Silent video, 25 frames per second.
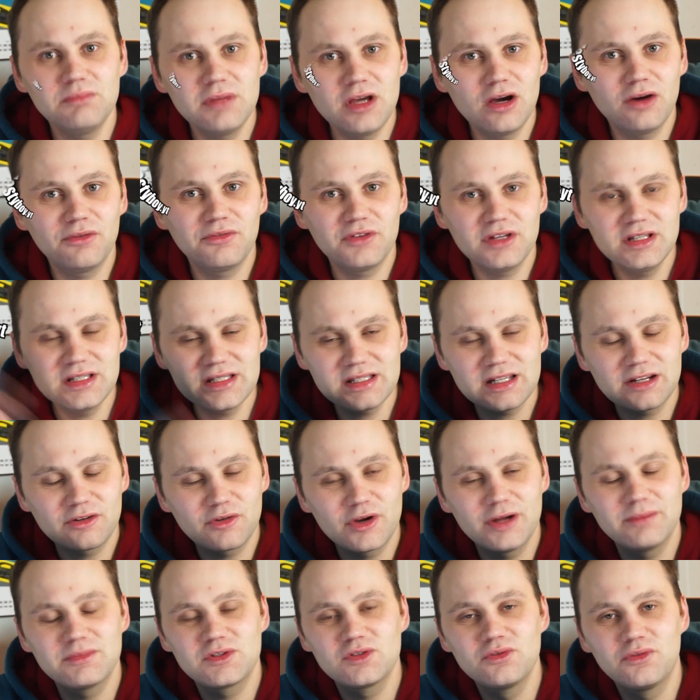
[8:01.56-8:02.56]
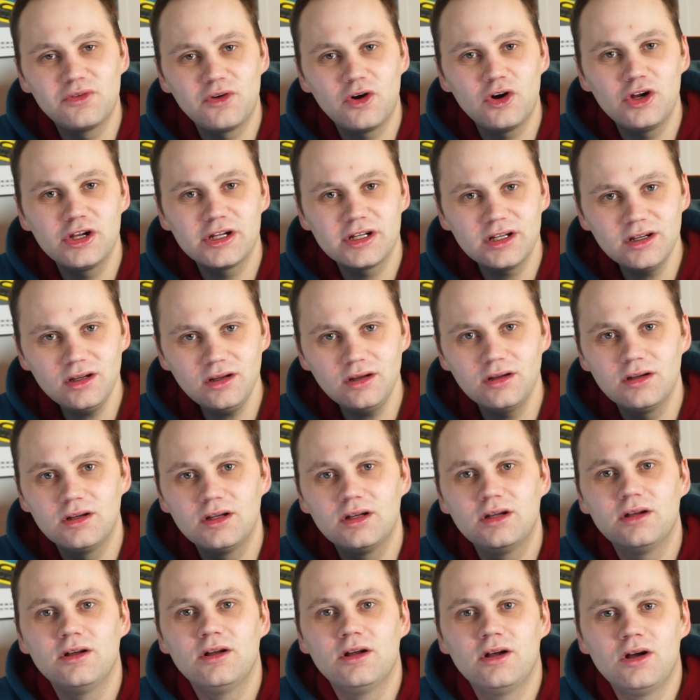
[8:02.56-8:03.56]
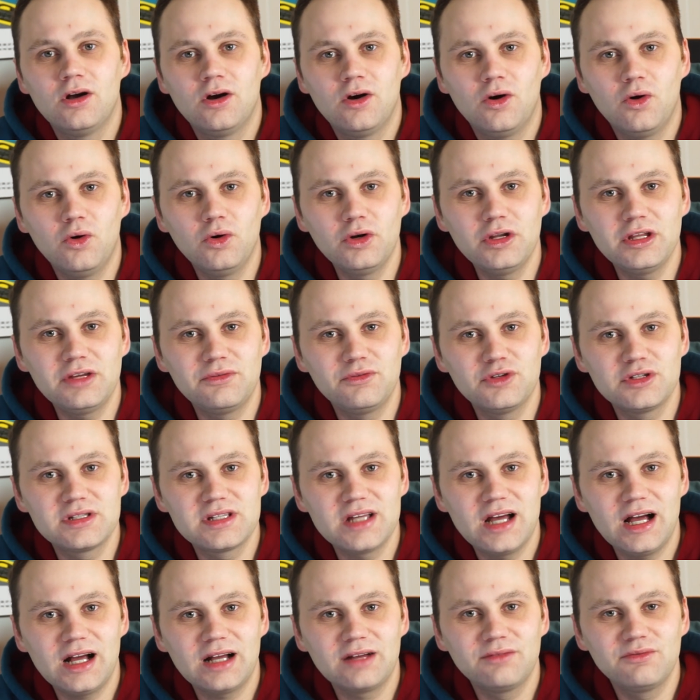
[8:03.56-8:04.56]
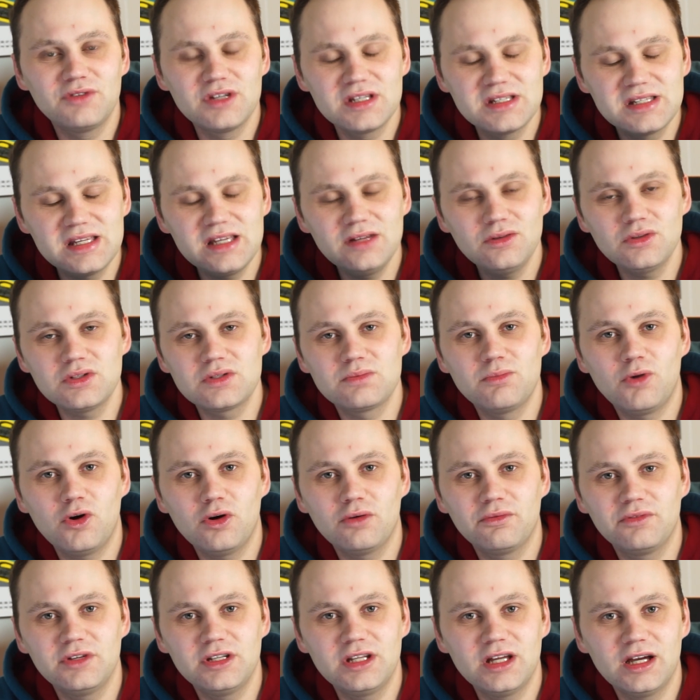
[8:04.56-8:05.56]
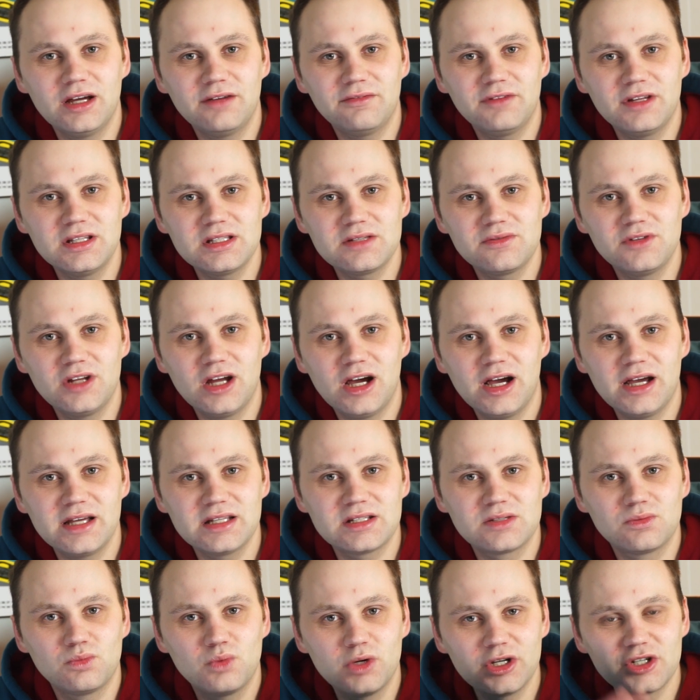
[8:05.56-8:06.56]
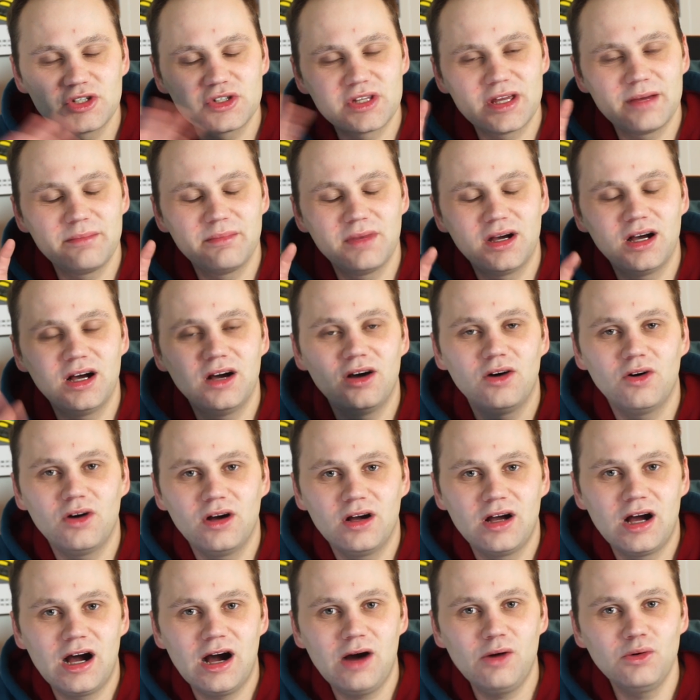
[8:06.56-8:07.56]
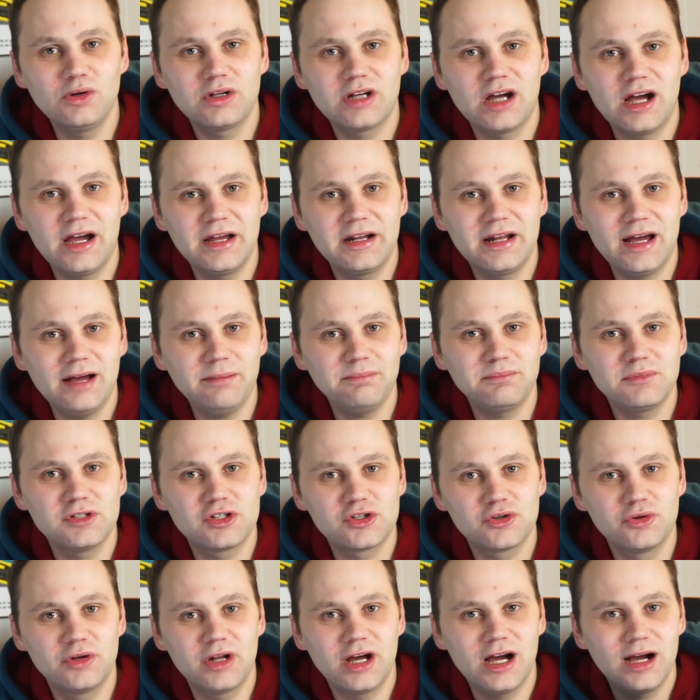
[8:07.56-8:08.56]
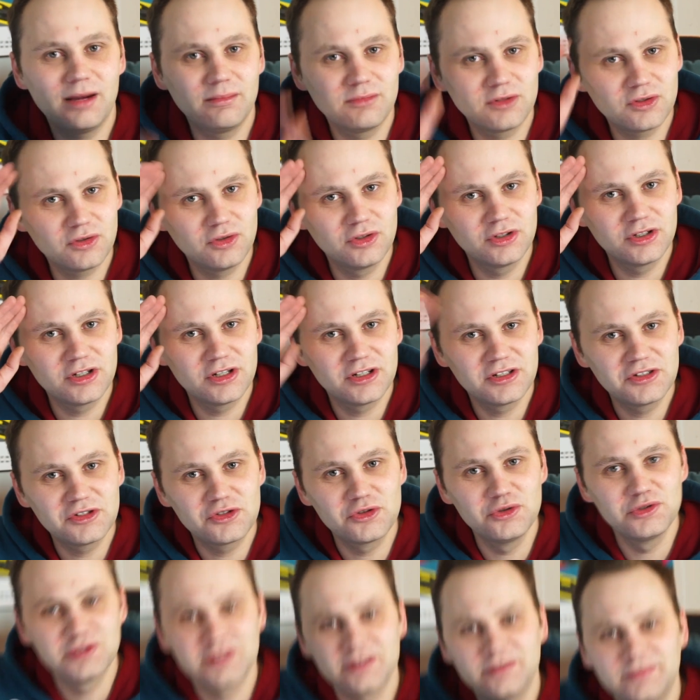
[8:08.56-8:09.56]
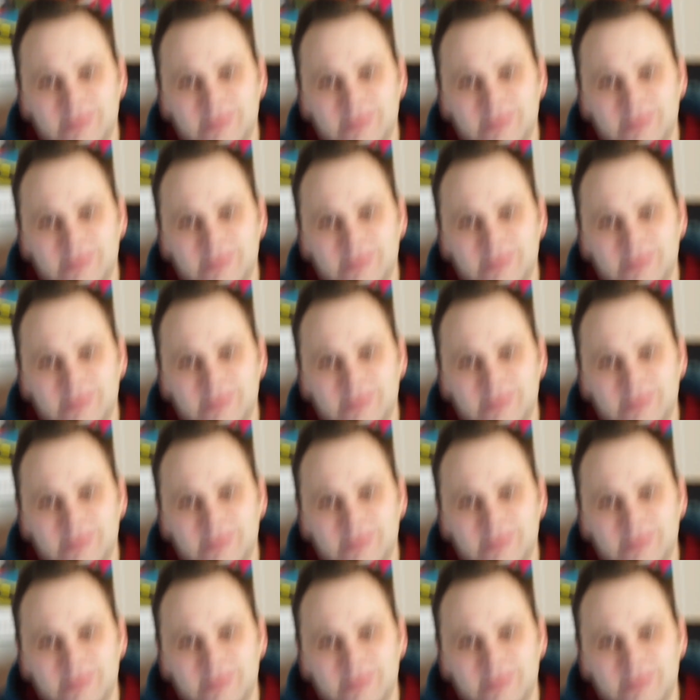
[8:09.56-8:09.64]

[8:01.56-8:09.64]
mir auf Instagram zu folgen. Und ich würde sagen, wir sehen uns morgen wieder, wenn es wieder heißt Wish Samba. Haut rein, habt einen schönen Abend und tschüss.